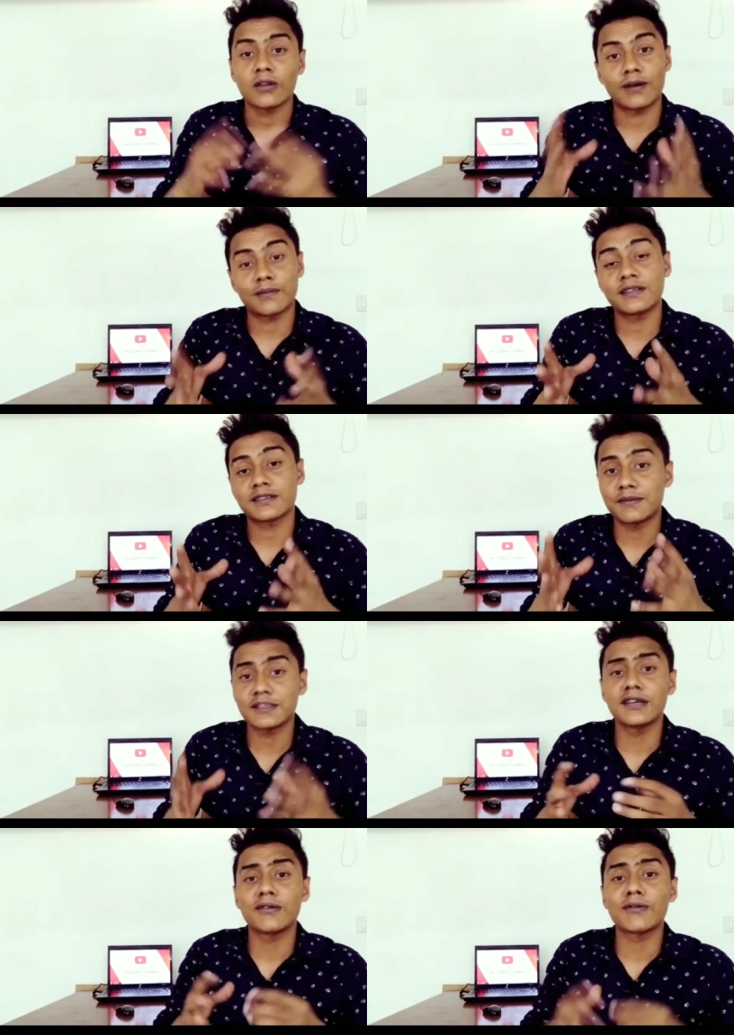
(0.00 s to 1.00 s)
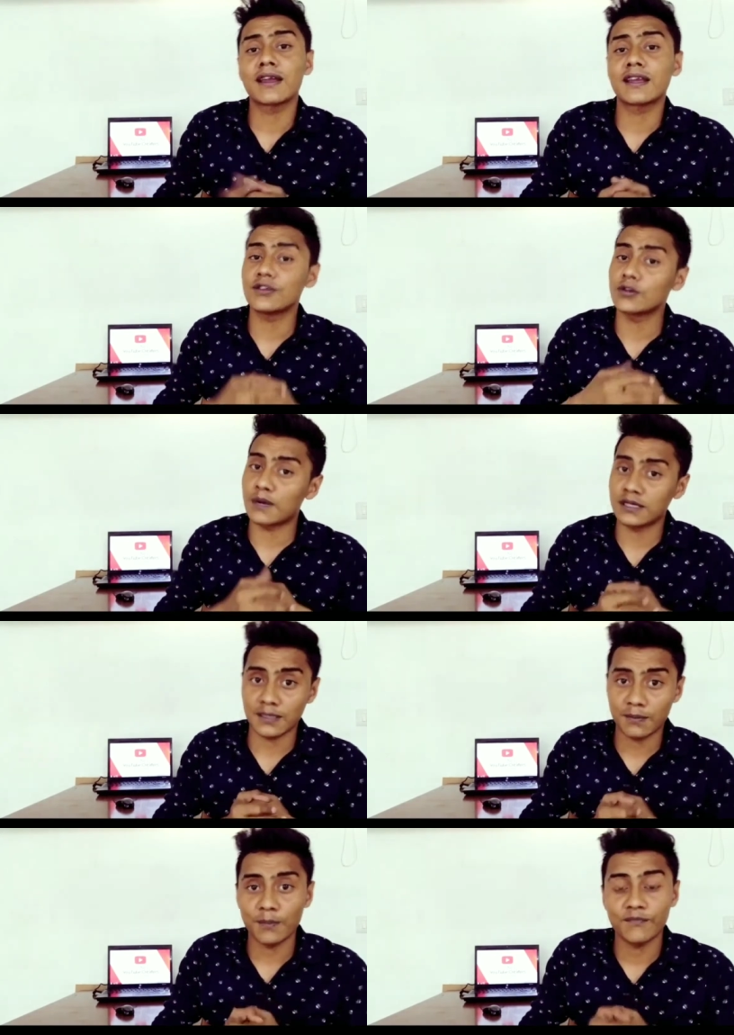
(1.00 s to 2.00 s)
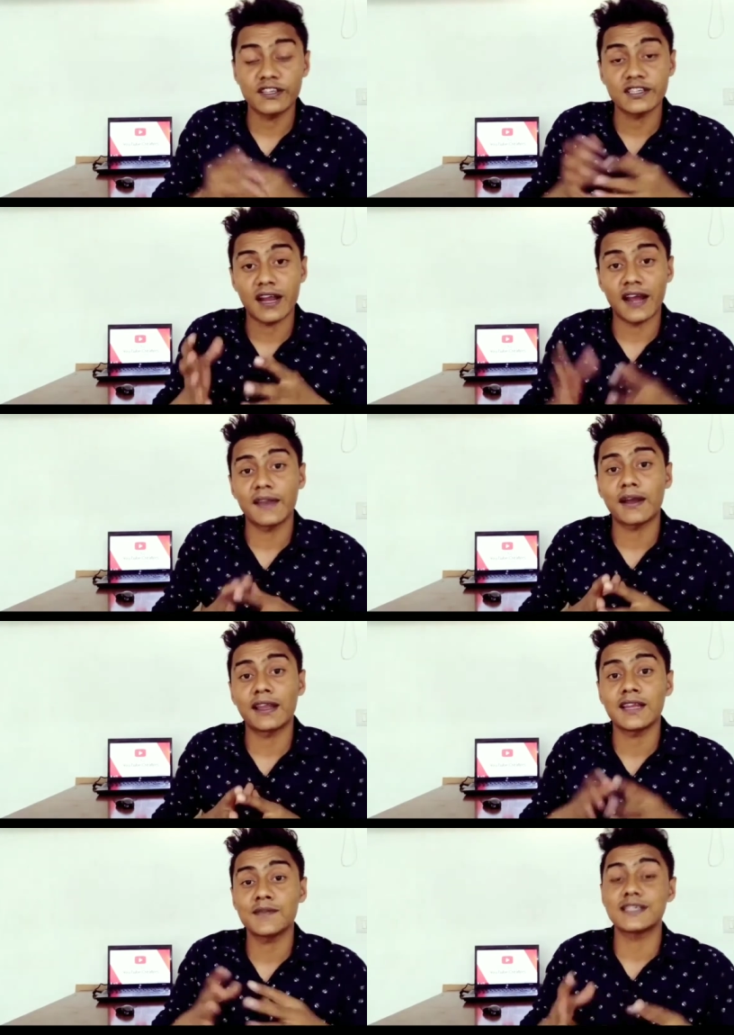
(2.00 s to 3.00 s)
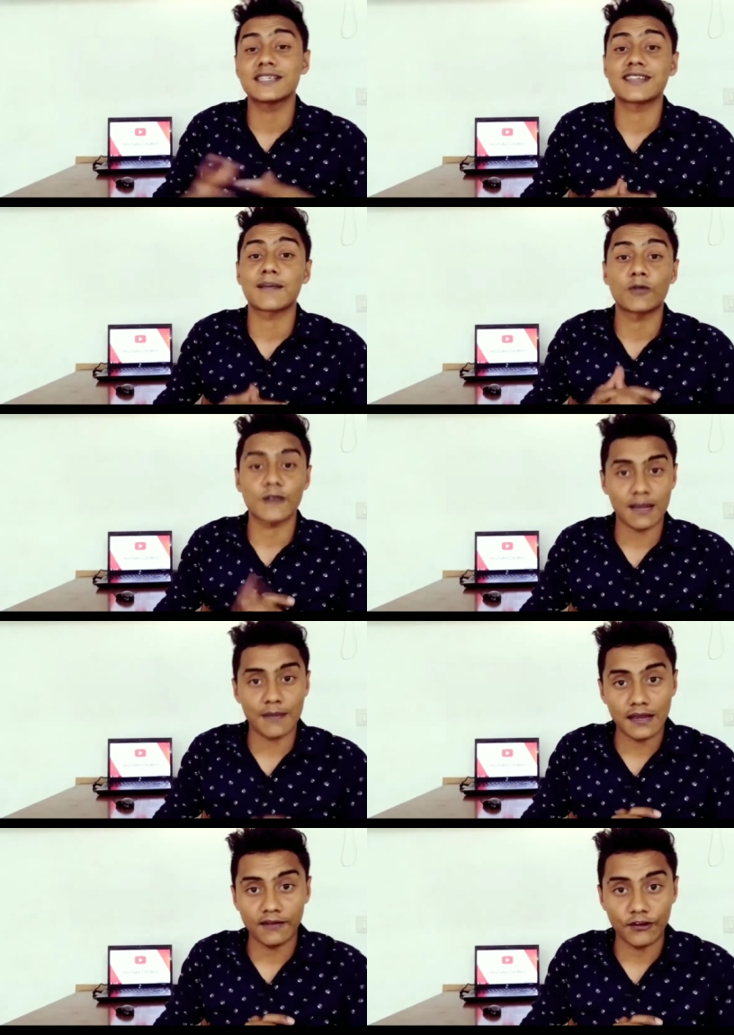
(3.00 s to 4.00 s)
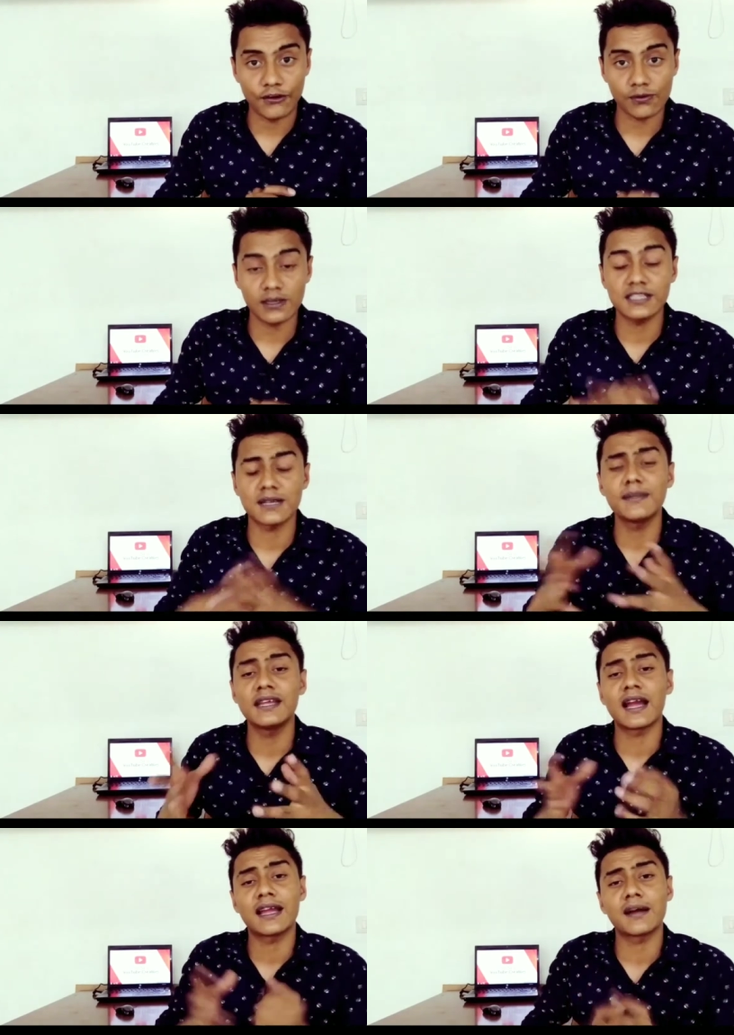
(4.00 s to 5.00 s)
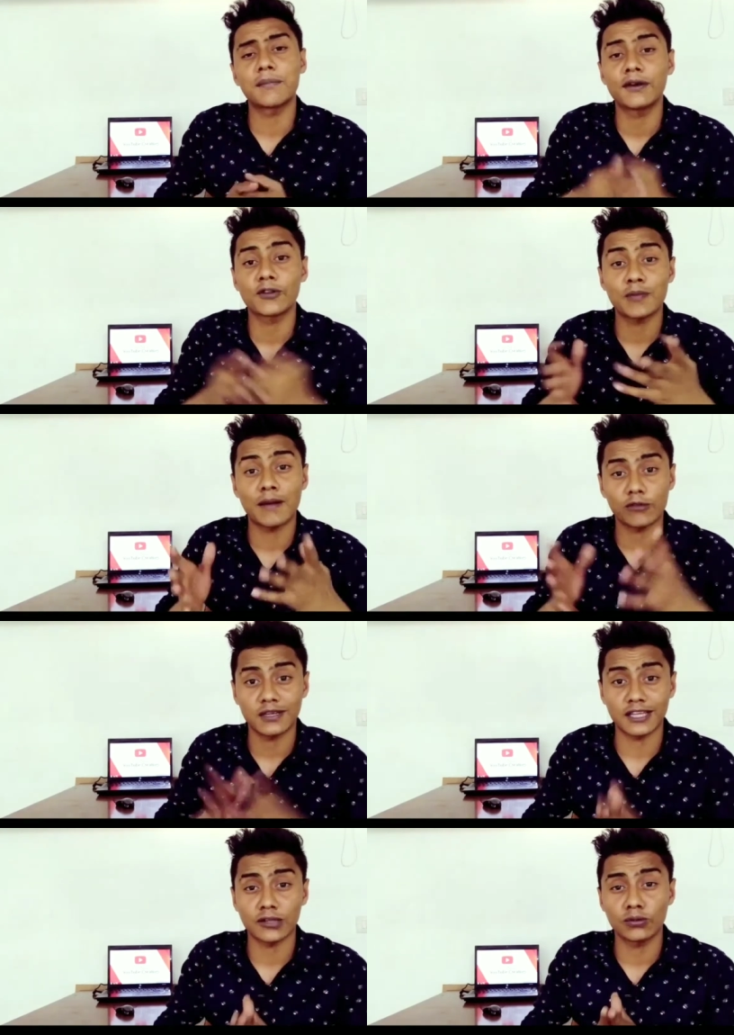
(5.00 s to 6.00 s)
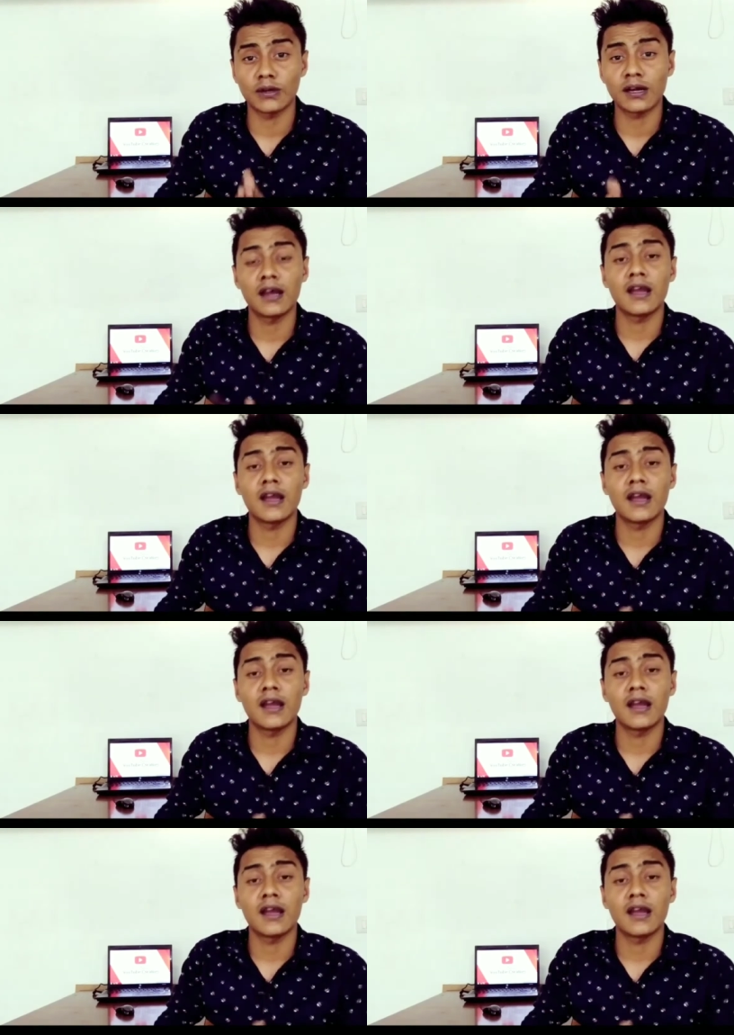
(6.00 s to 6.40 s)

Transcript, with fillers: तो आपने समझ गए होंगे कि इन जो पाँच अपनी फीचर आने वाले हैं इन फीचर से आपको क्या बेनिफिट होंगे जब भी आएगा अपडेट तो मैं आपको बता दूंगा